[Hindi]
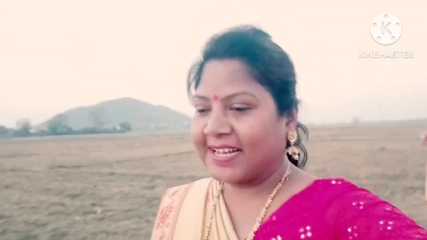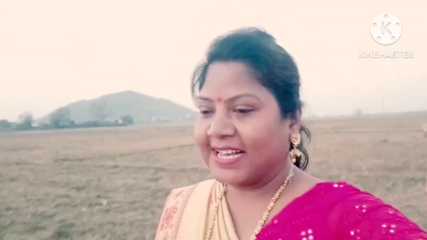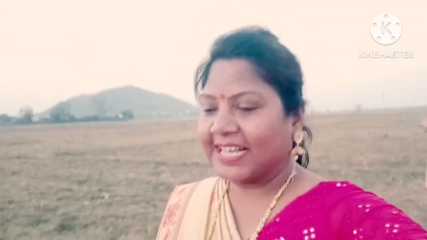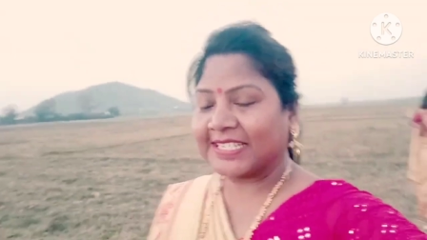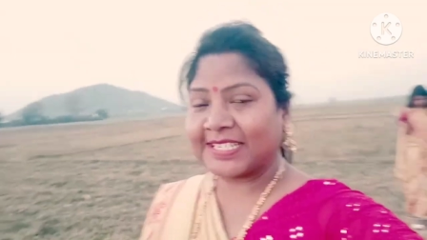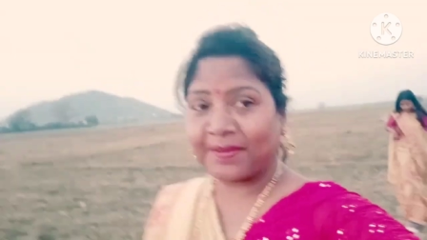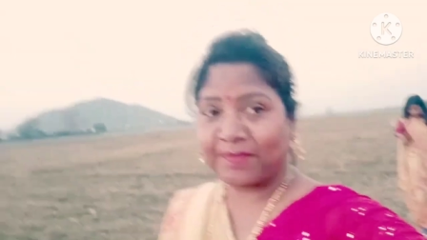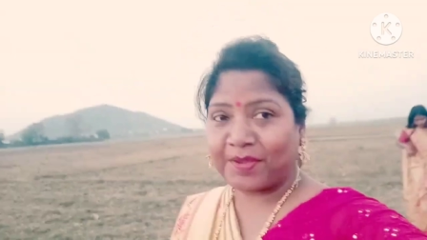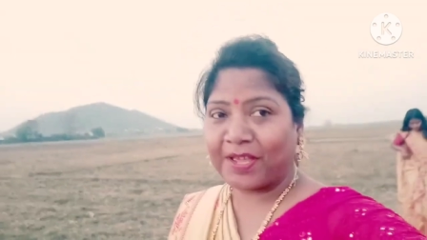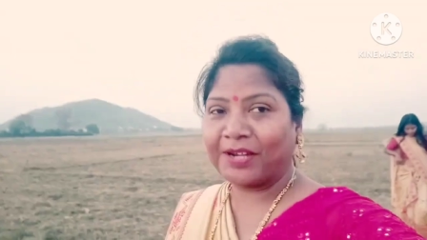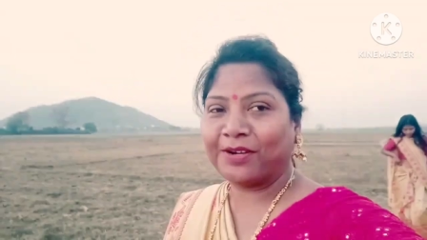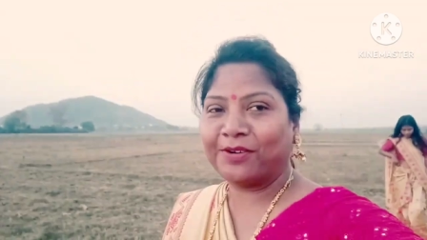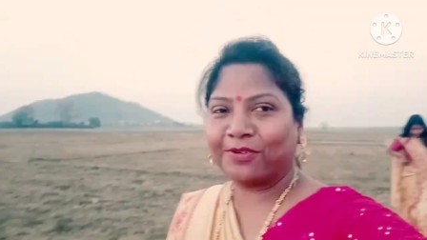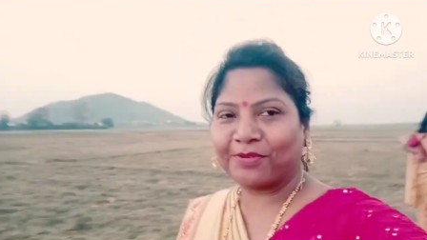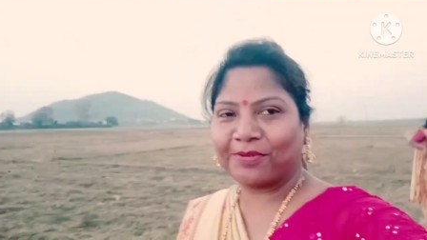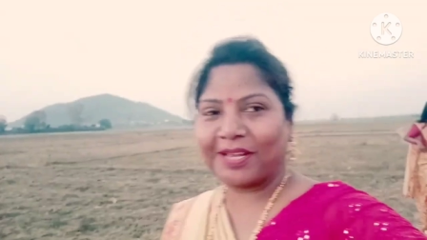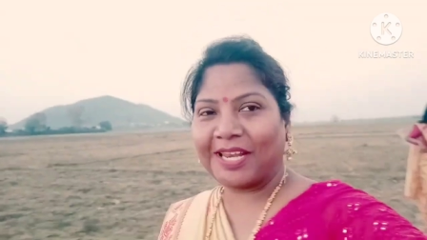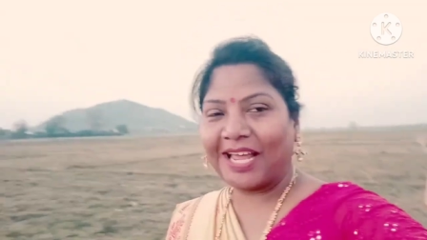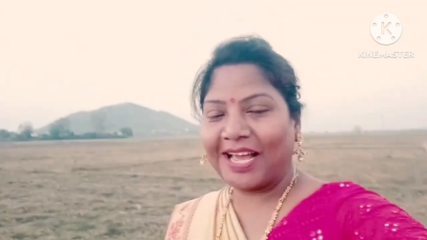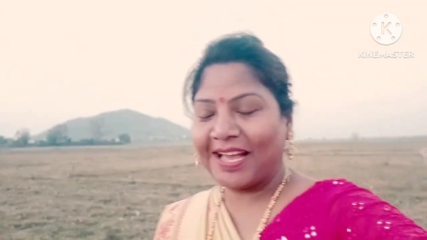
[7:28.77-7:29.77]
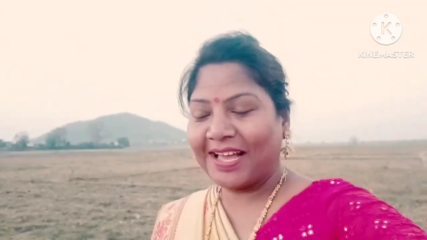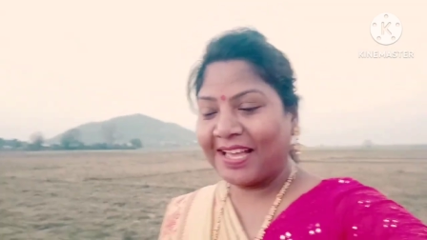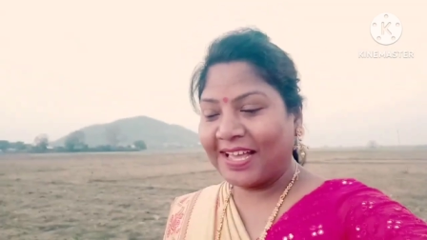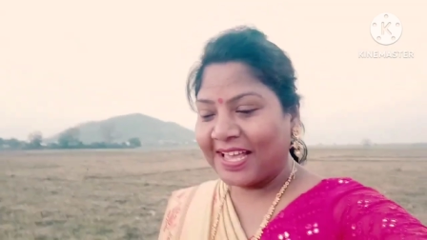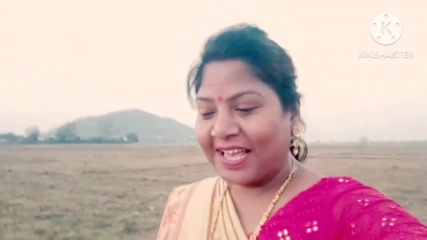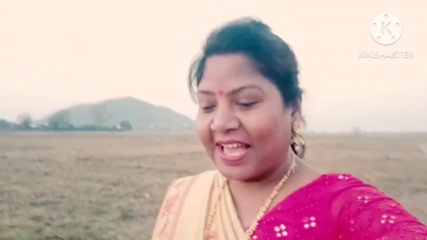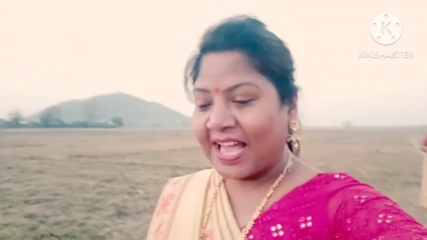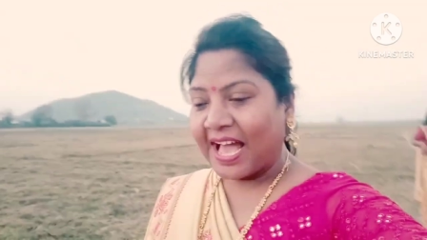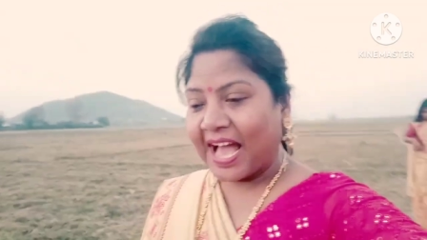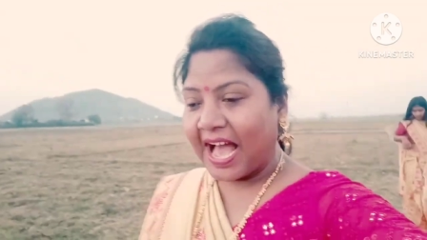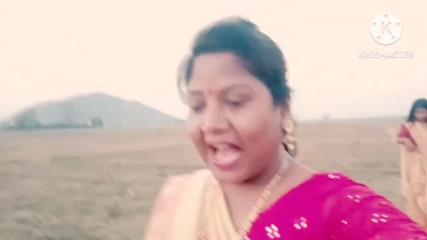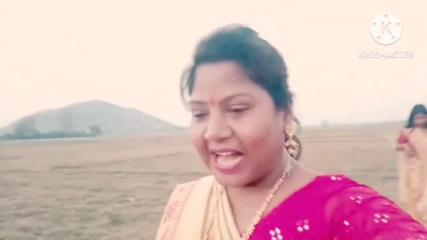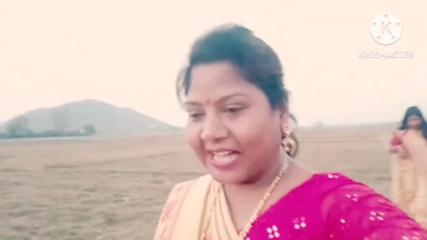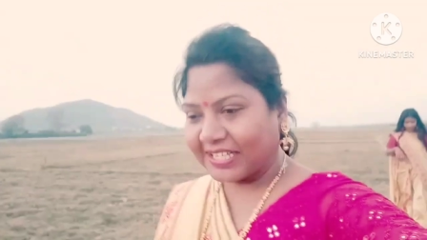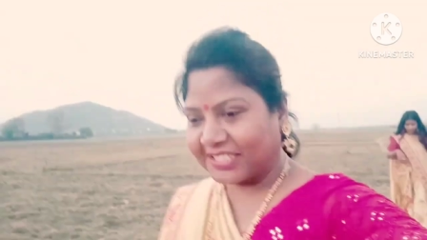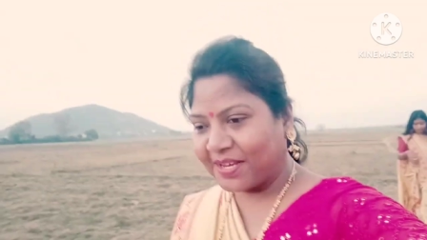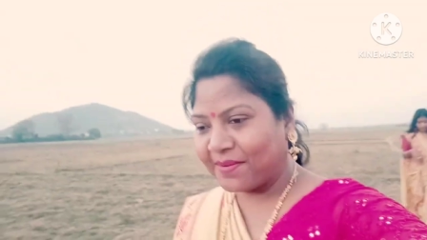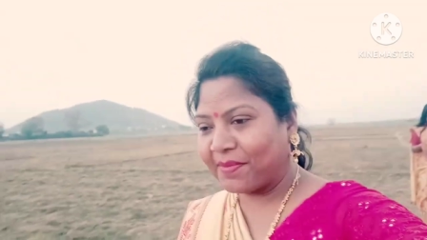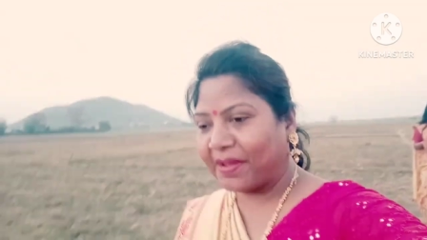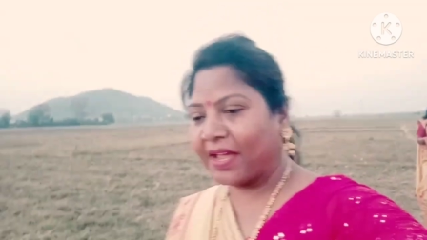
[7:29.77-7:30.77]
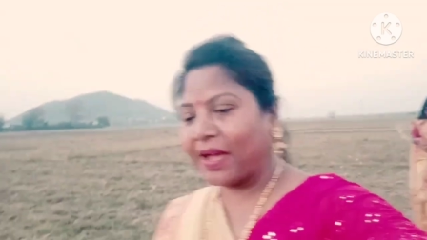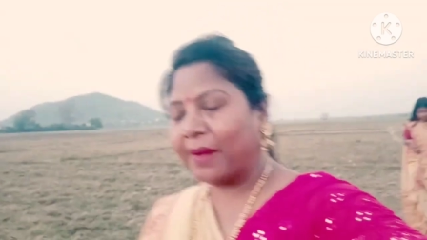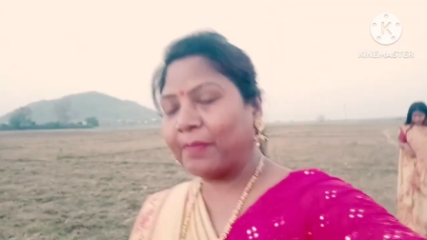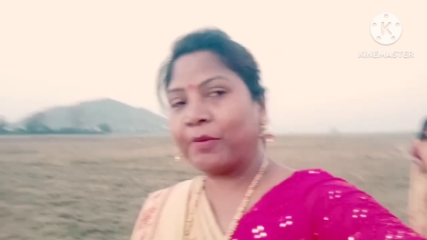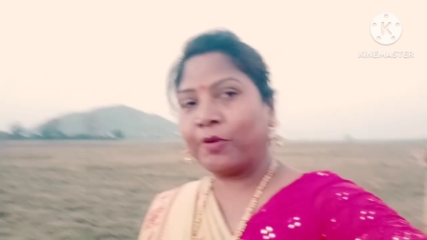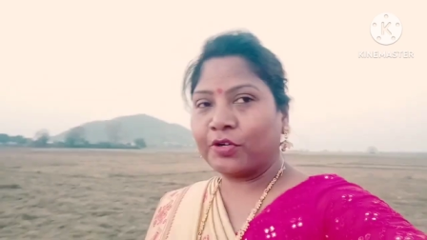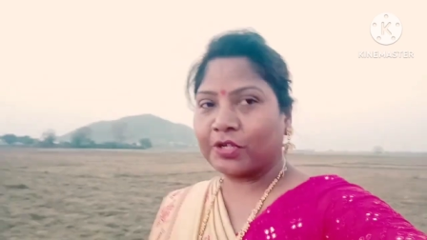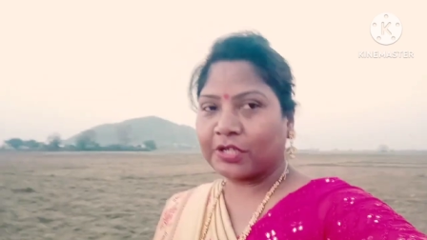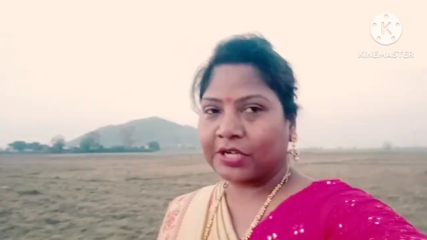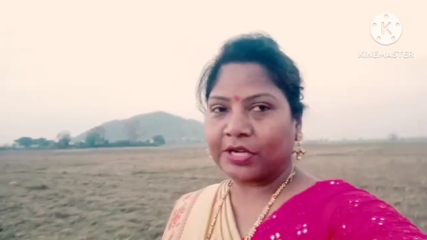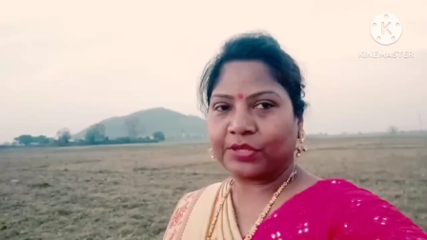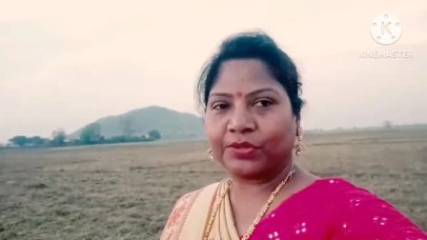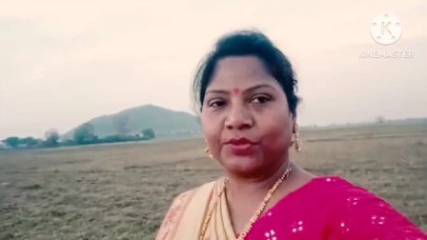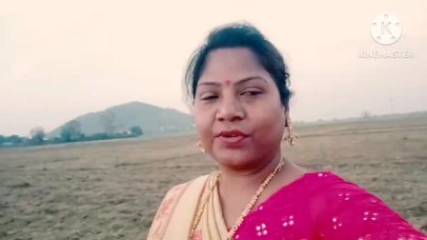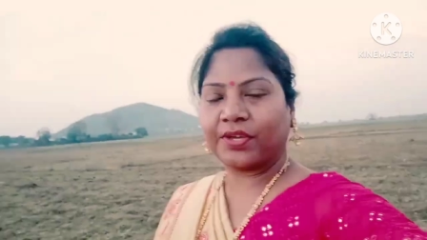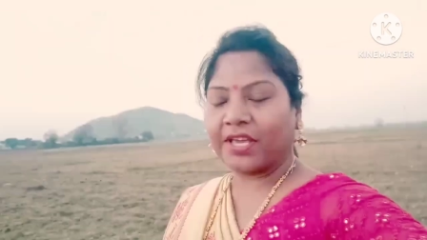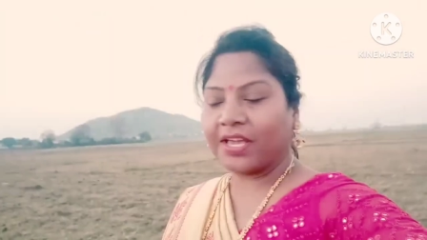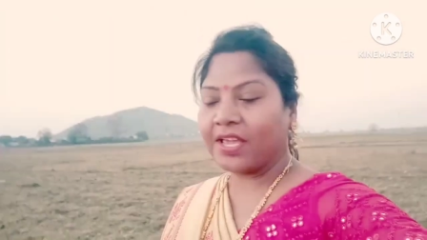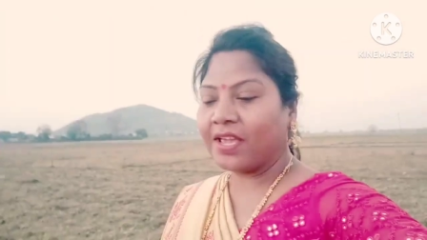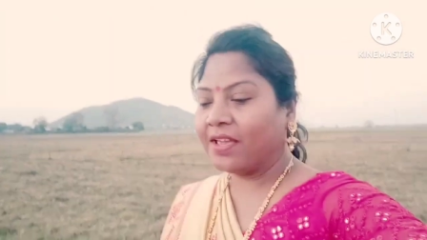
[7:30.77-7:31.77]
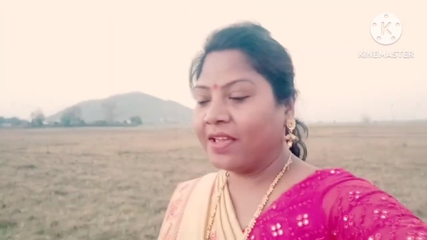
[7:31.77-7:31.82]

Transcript: असमिया लुक वाला आज ही मैं अपलोड कर दूँगी